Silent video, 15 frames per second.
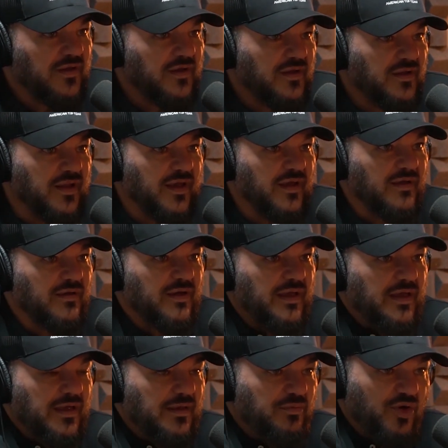né?
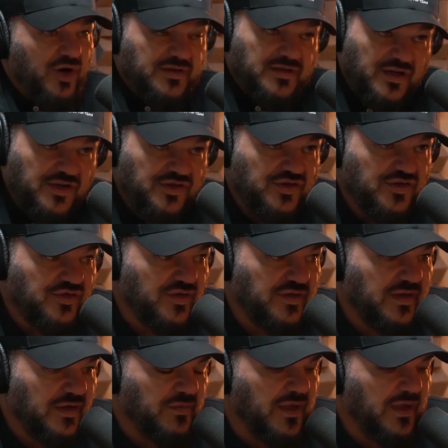É importante isso aí
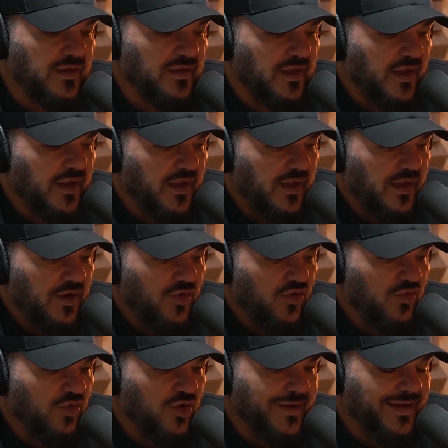também.
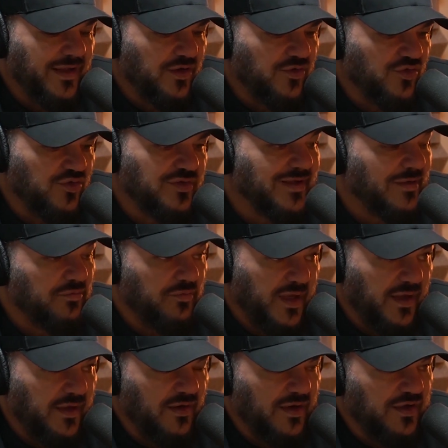O Moreno
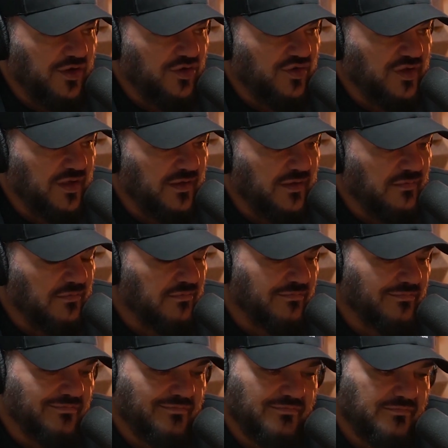também, eu acredito que
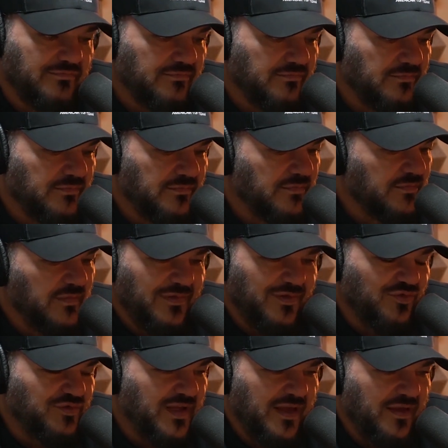
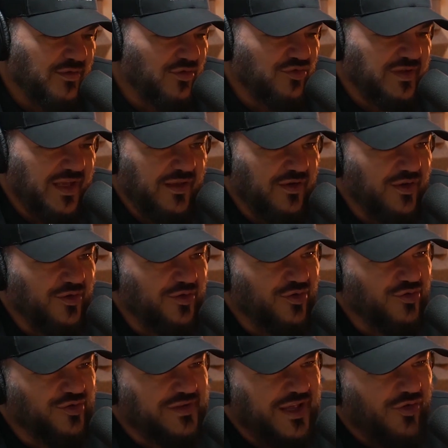não tem, não, não tem, tem. Não,
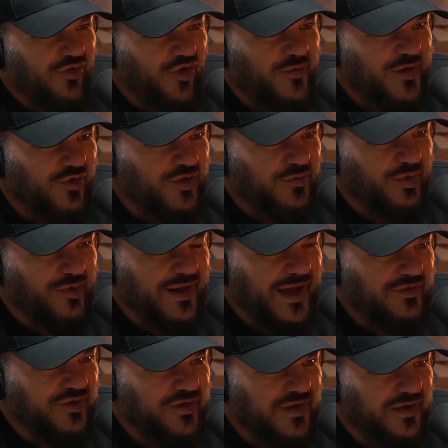não, não, tem como eu ir para um
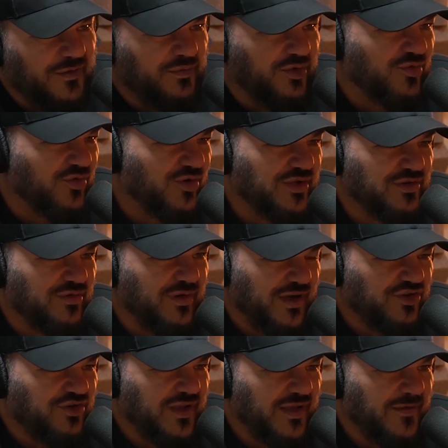lado e ir para o outro. Eu
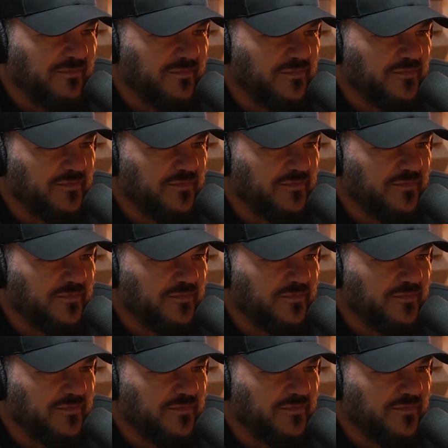Mas o é Pantoja